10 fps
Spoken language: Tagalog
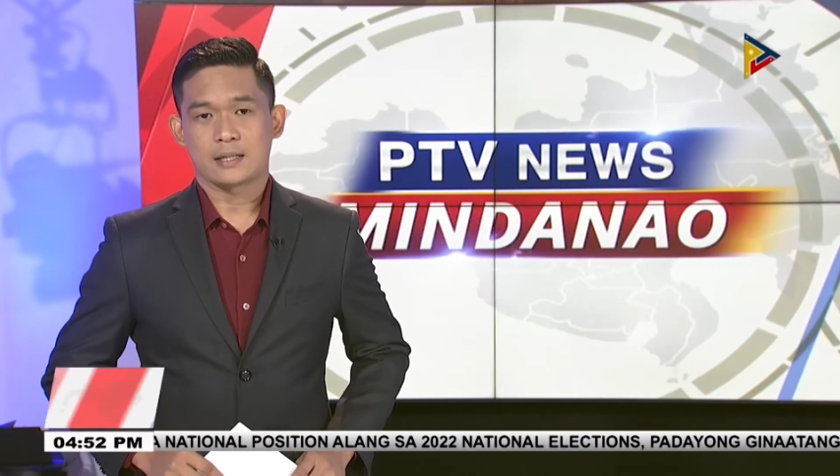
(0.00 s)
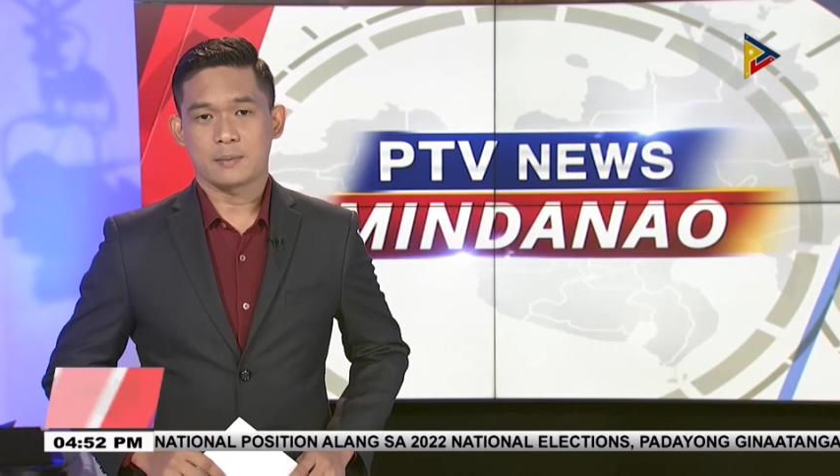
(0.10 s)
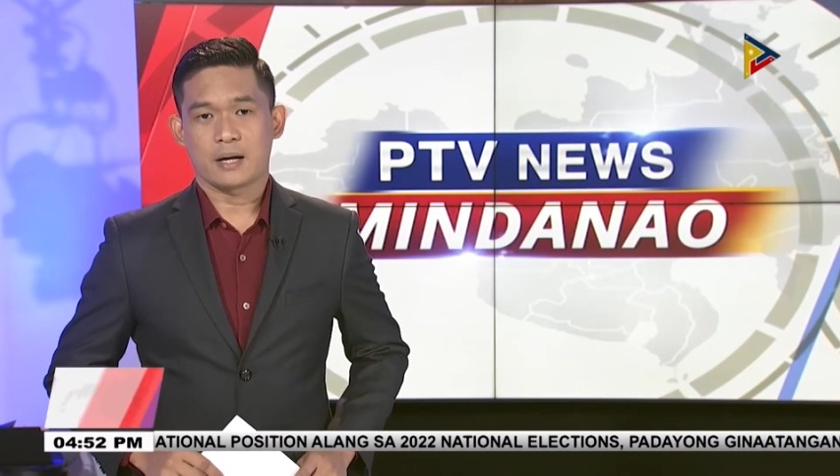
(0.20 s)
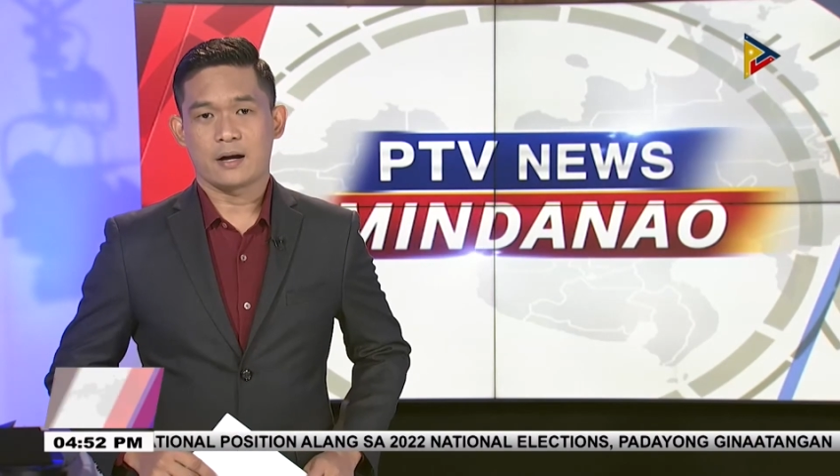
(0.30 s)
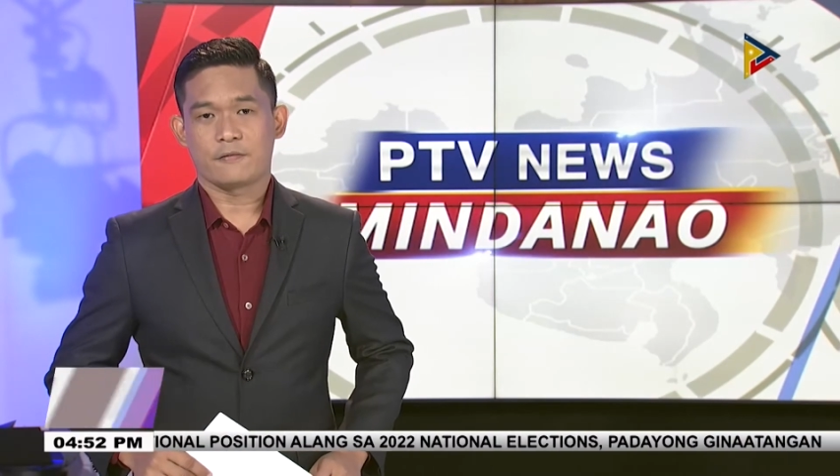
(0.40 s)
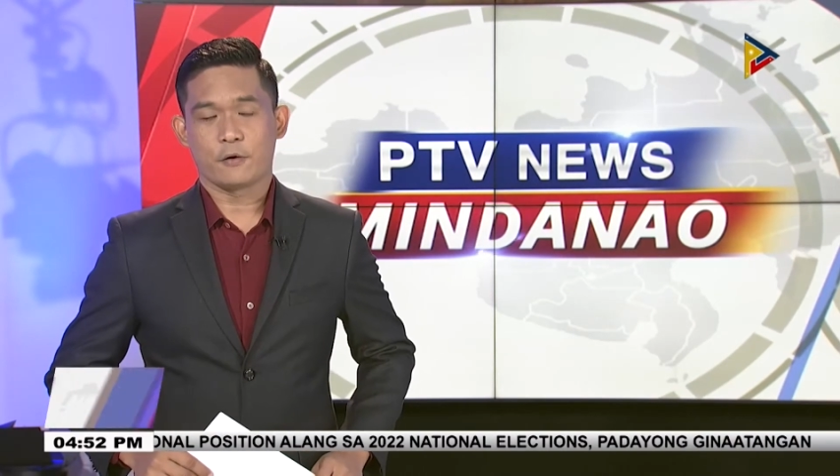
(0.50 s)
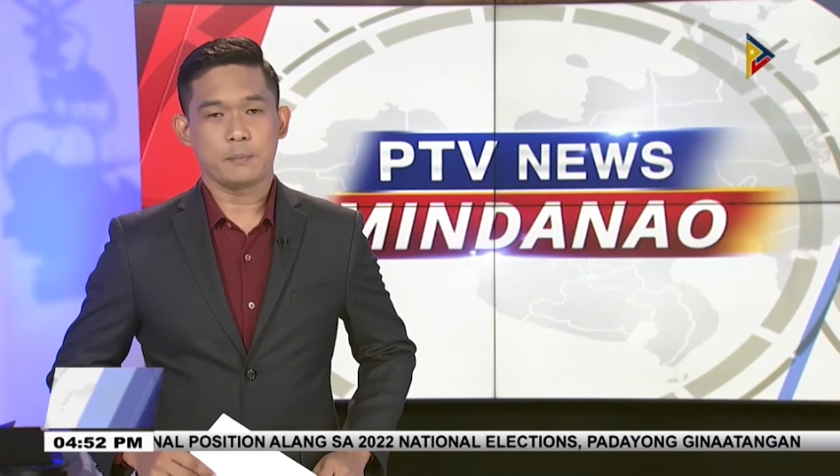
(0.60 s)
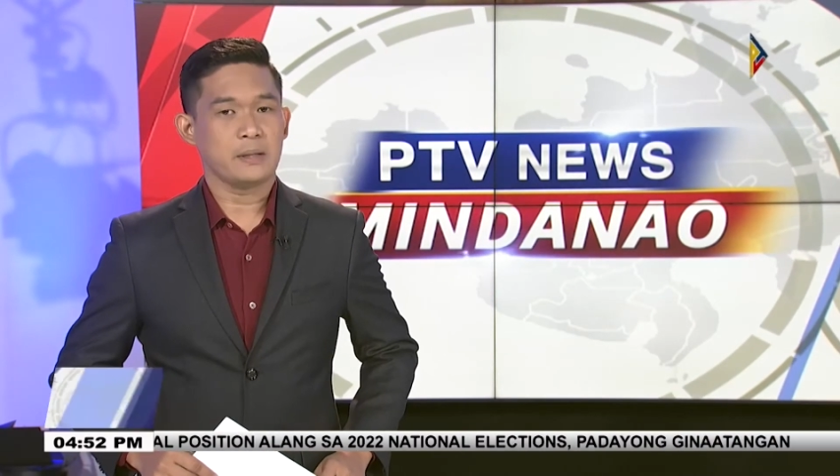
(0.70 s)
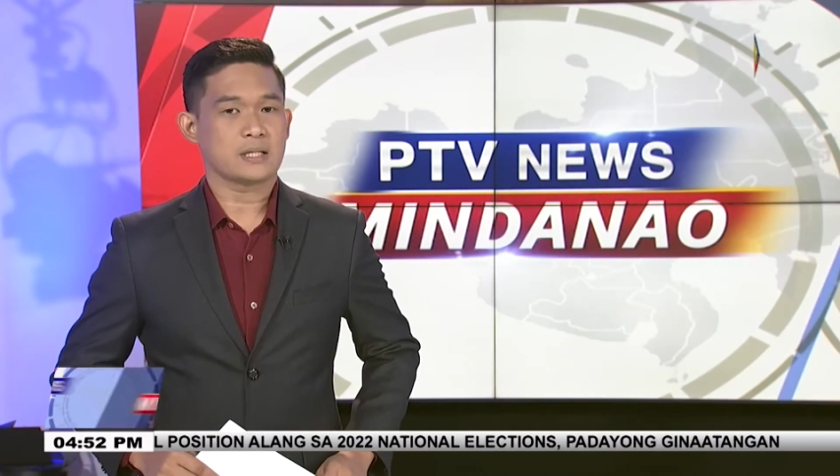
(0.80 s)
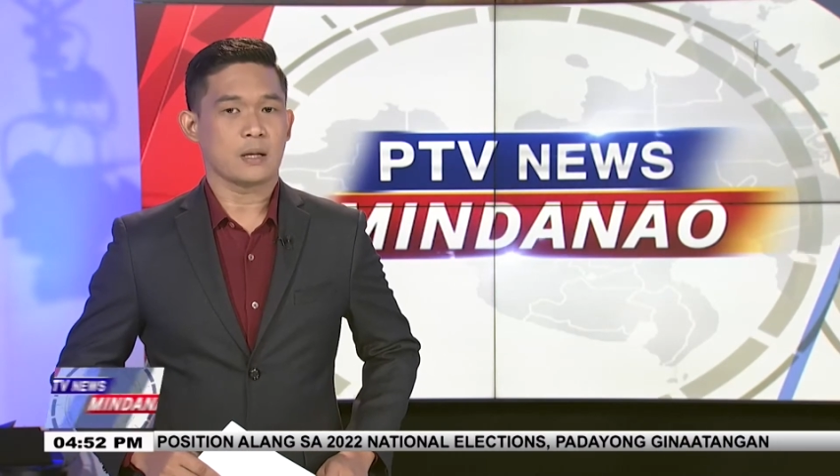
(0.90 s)
sa mga
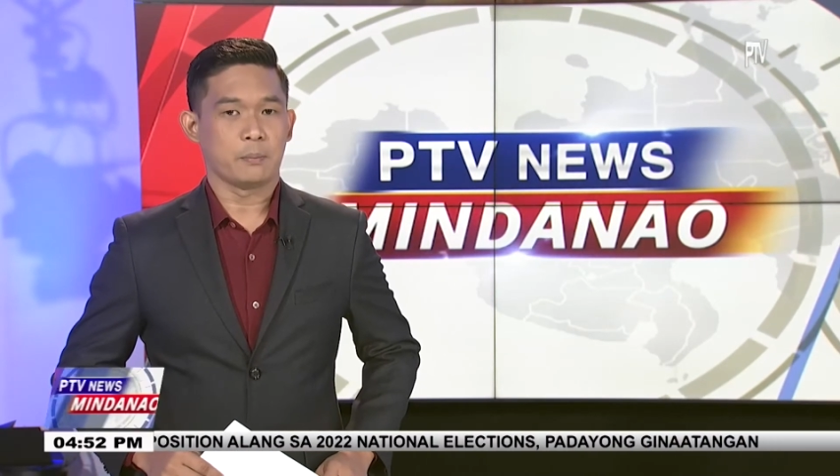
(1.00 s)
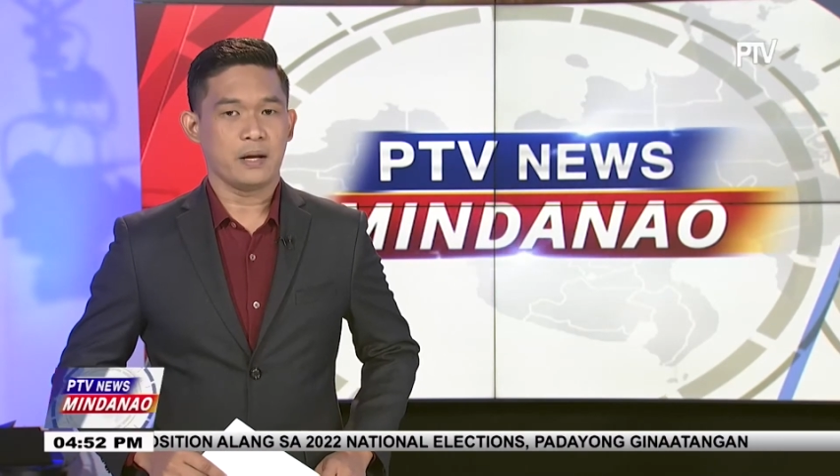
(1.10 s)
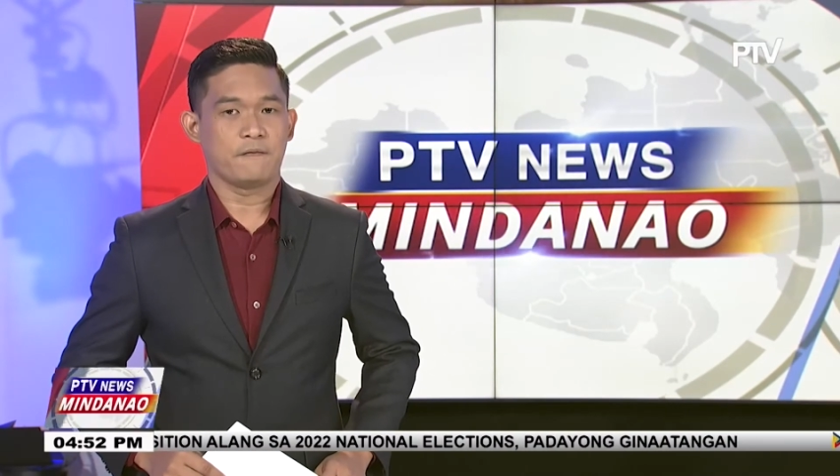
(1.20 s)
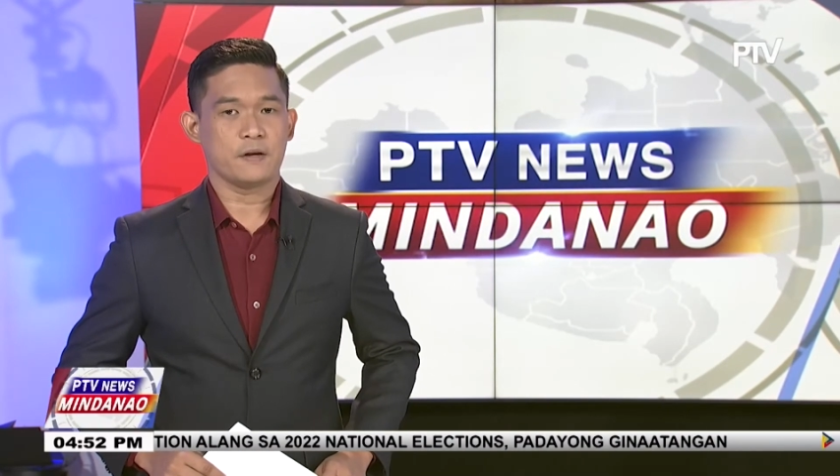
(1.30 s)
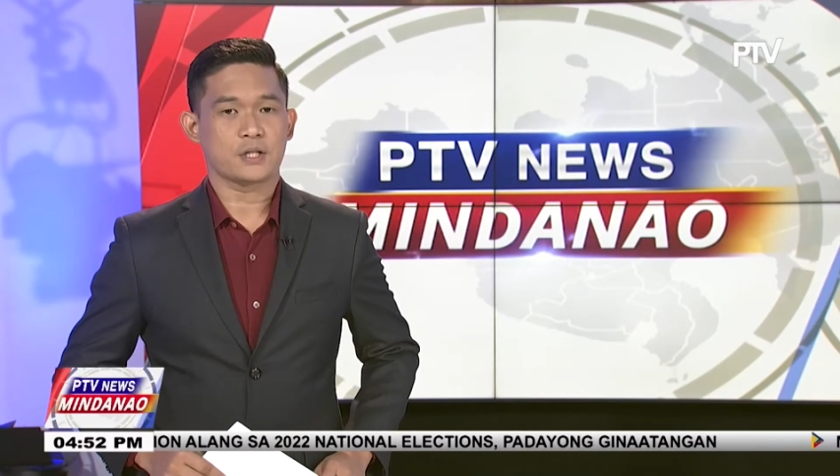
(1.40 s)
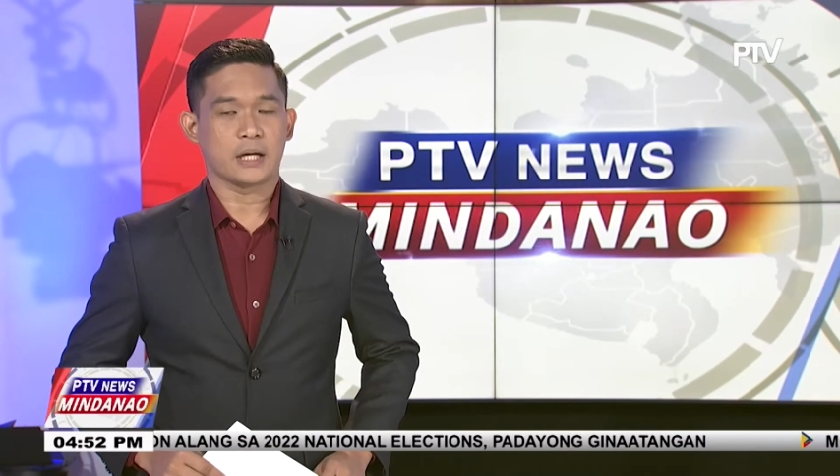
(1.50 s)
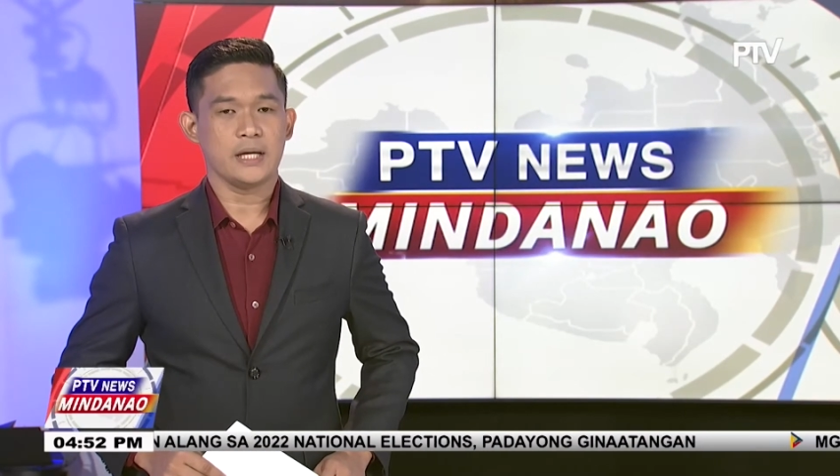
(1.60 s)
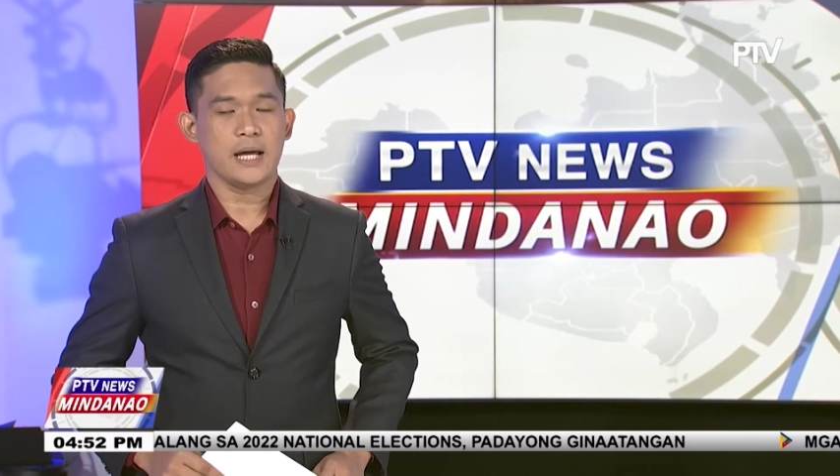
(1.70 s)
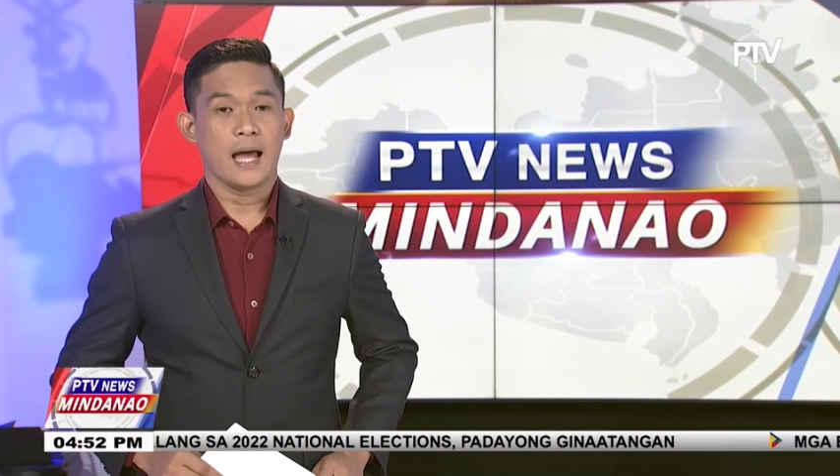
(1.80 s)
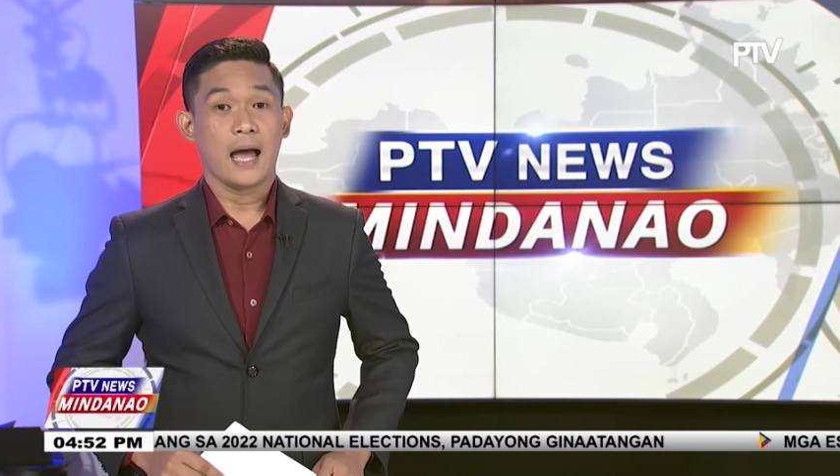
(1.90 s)
4Ps
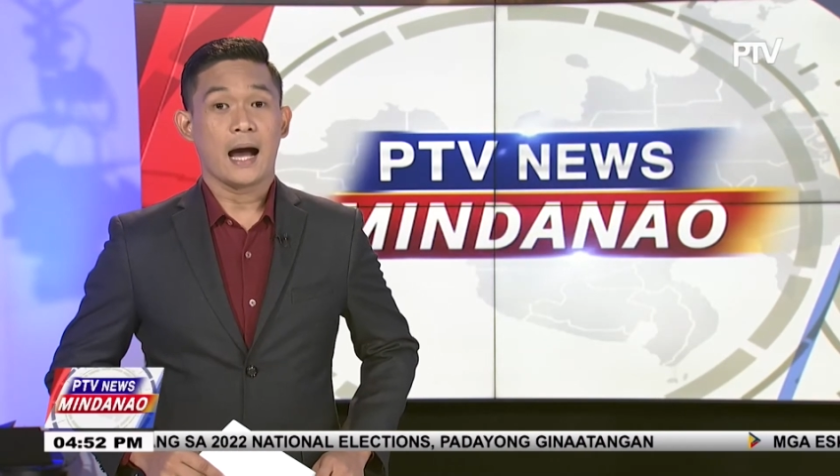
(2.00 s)
beneficiary